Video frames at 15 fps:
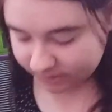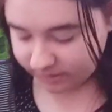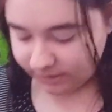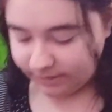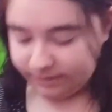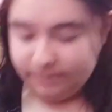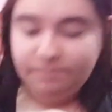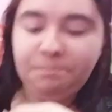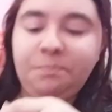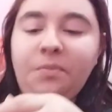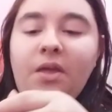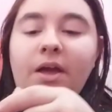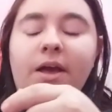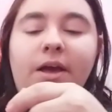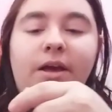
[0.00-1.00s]
edelim.
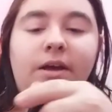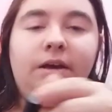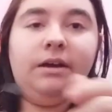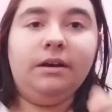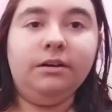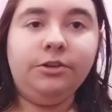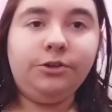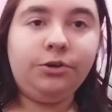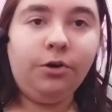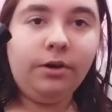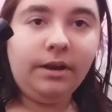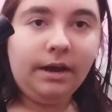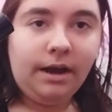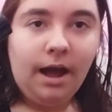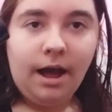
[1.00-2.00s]

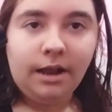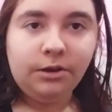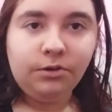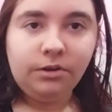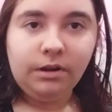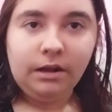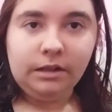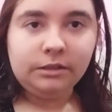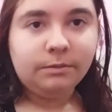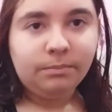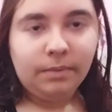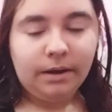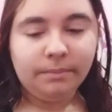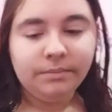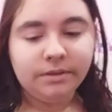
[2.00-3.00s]
Şöyle kalyon aldım
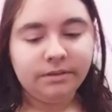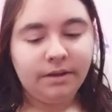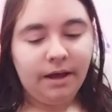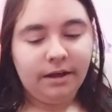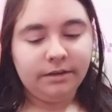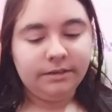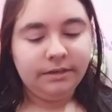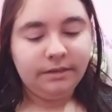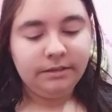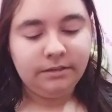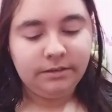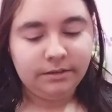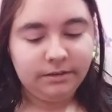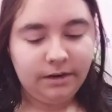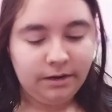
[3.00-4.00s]
ben bir tane
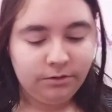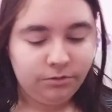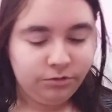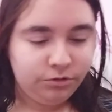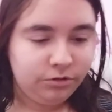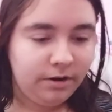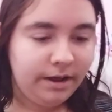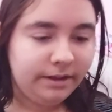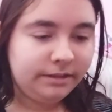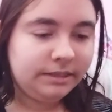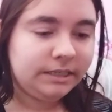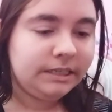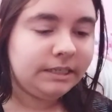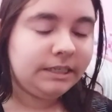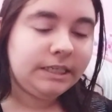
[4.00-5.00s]
tırnak
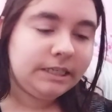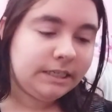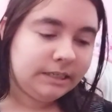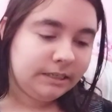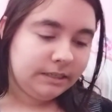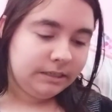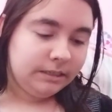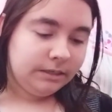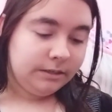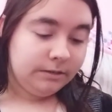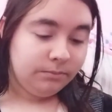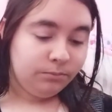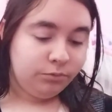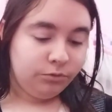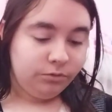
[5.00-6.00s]
güçlendirici.
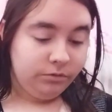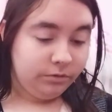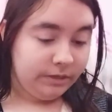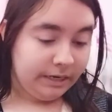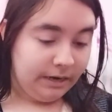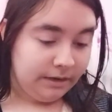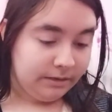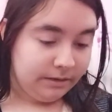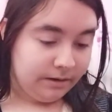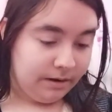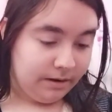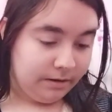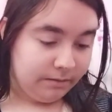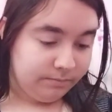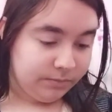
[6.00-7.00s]
Bunu ne kadar
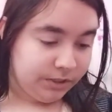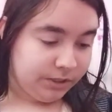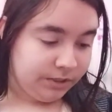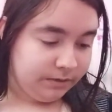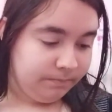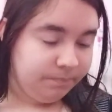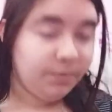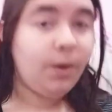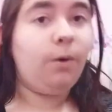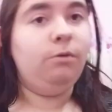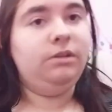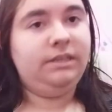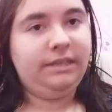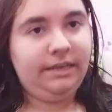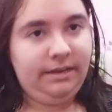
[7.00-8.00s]
almışım?
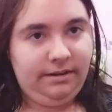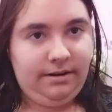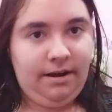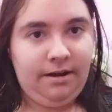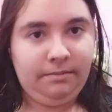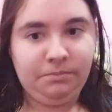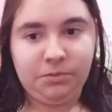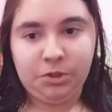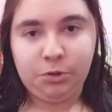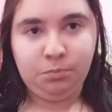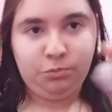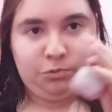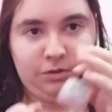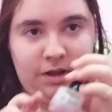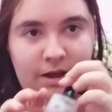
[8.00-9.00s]
12 liraymış
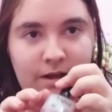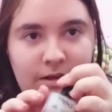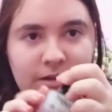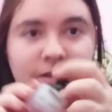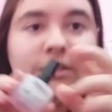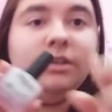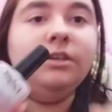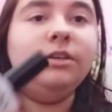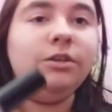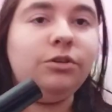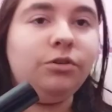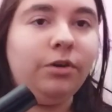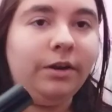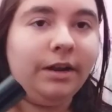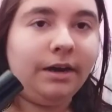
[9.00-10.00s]
bu da.
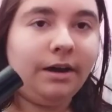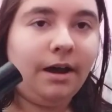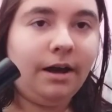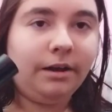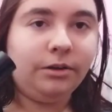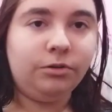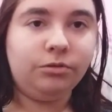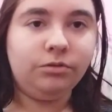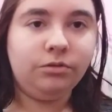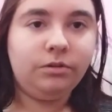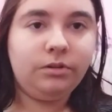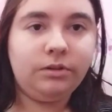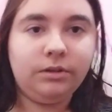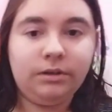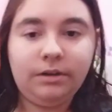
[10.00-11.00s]
Şöyle
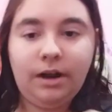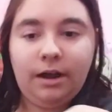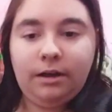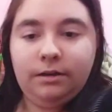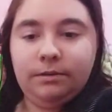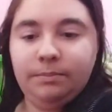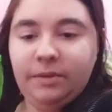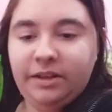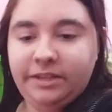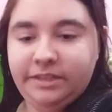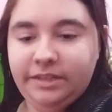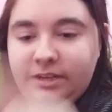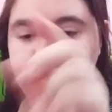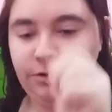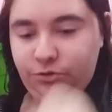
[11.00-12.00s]
kalyonun tırnak
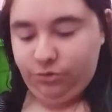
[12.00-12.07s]
besleyici